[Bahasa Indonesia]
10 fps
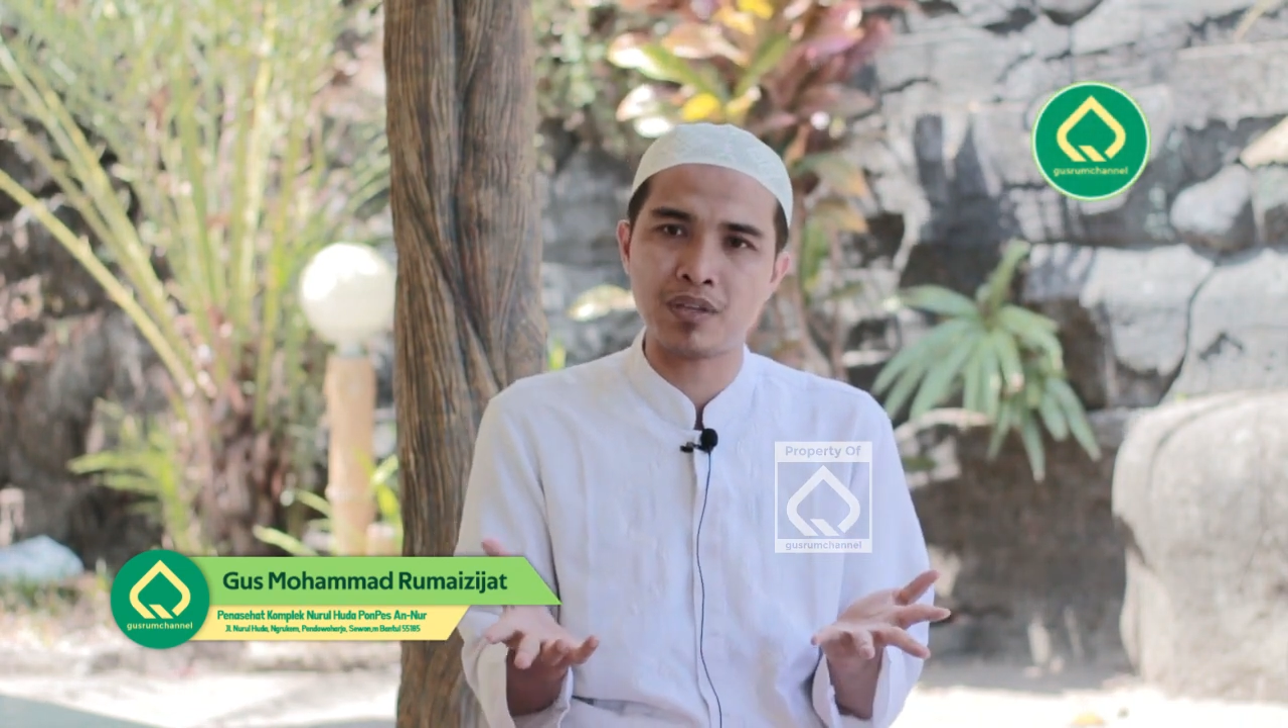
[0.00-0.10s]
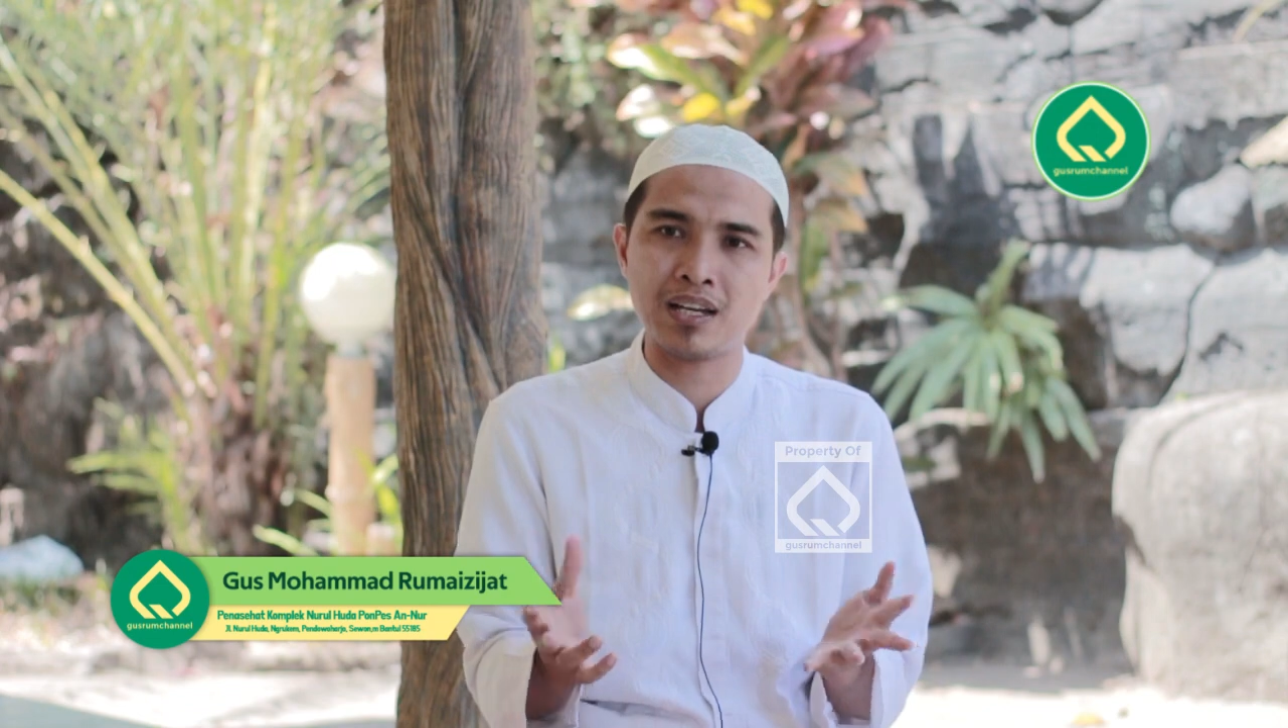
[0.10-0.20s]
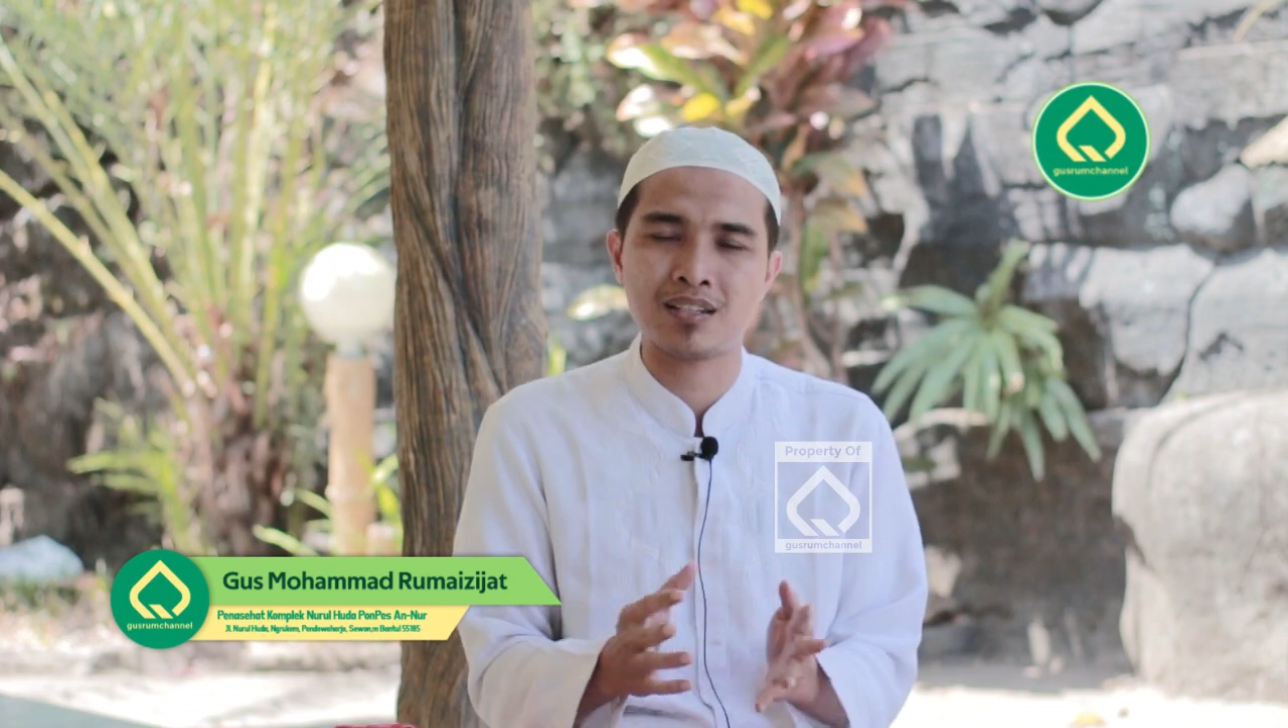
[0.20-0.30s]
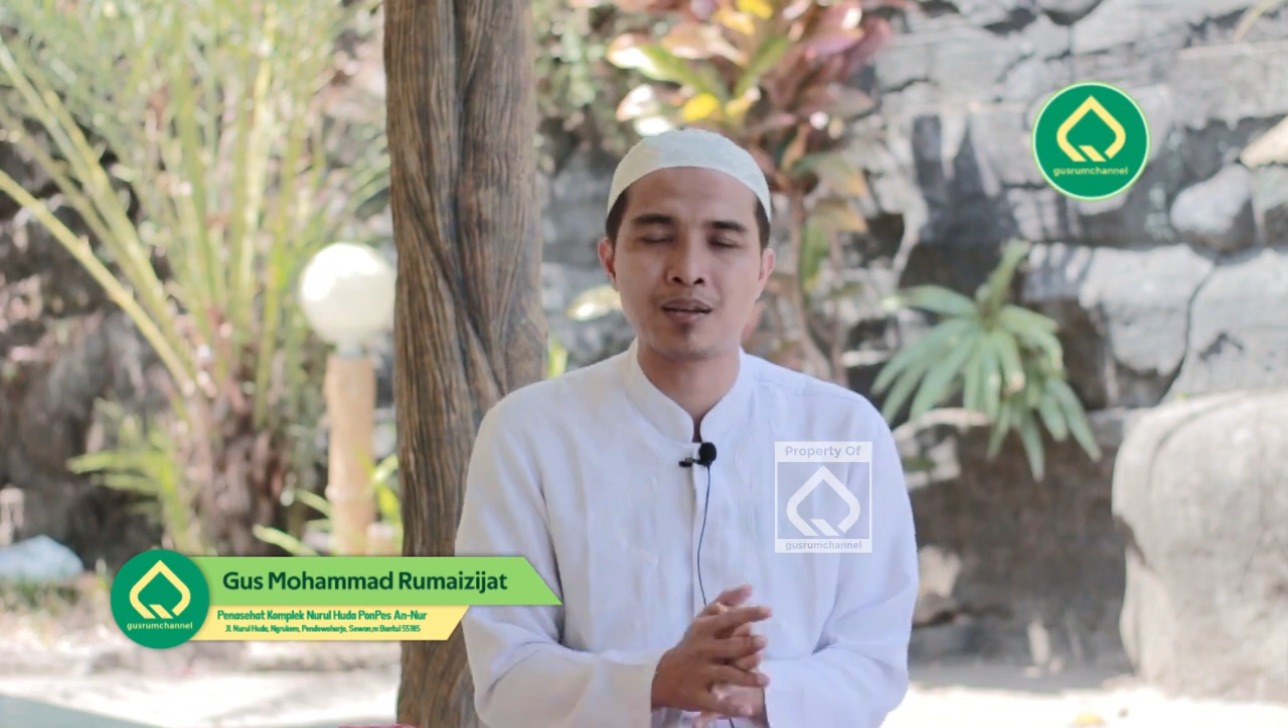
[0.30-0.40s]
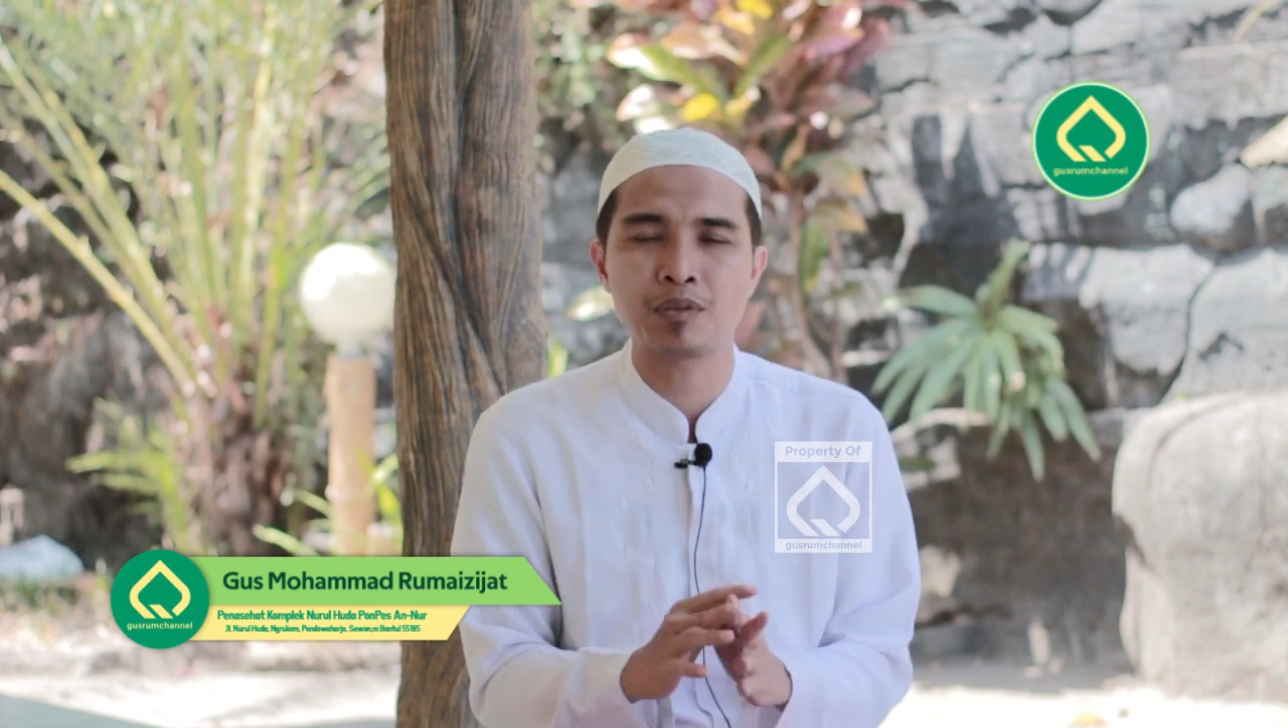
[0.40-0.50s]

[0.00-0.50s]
biasa